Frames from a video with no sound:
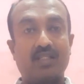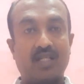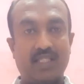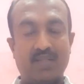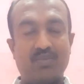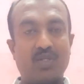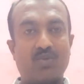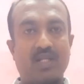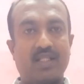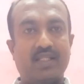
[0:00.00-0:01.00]
காலத்தில் அதிகம்
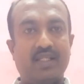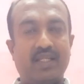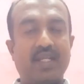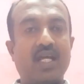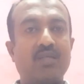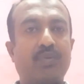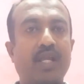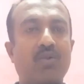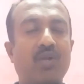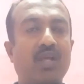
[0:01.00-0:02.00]
போடக்கூடாது ஏன்னா அது
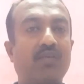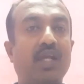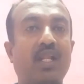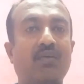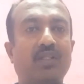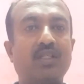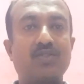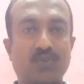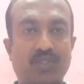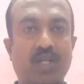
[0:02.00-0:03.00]
பயிருடைய வேரை வந்து
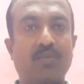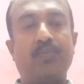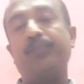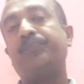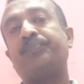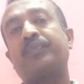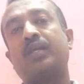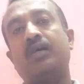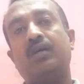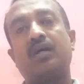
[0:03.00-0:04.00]
சுற்றும்
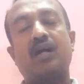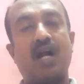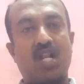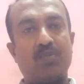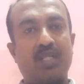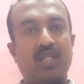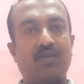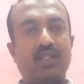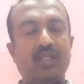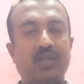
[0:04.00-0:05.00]
காரணம்
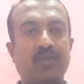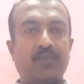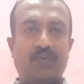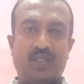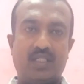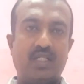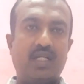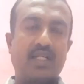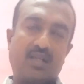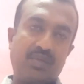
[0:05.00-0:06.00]
அதில் வந்து
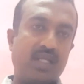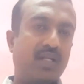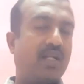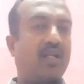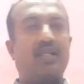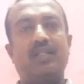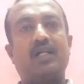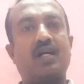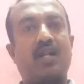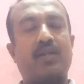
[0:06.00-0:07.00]
கெமிக்கல்கள் இருக்கிறது
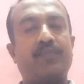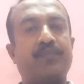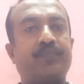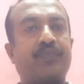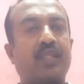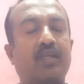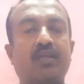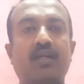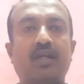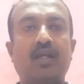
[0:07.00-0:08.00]
தான் காரணம்
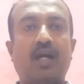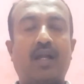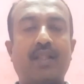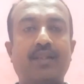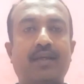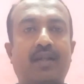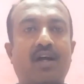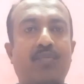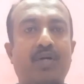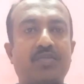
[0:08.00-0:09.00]
ஆனால் இந்த
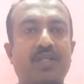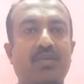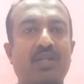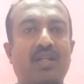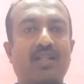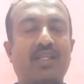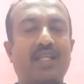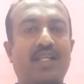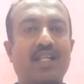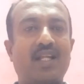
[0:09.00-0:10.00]
ராக் பாஸ்பேட் அப்படின்றது
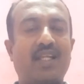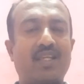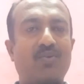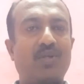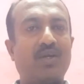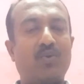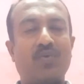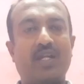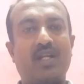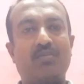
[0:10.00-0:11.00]
இயற்கையிலே கிடைக்கக்கூடிய ஒரு
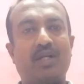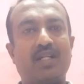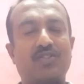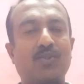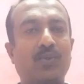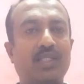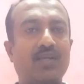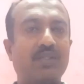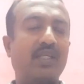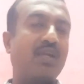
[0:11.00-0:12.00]
வகையான மண் ஸோ
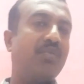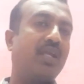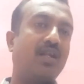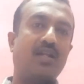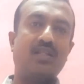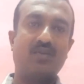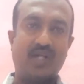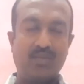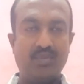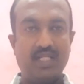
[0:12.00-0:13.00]
இதில் வந்து கெமிக்கல்ன்றதுக்கு
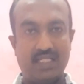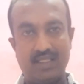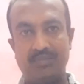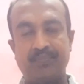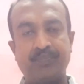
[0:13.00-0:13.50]
வாய்ப்பு இல்லை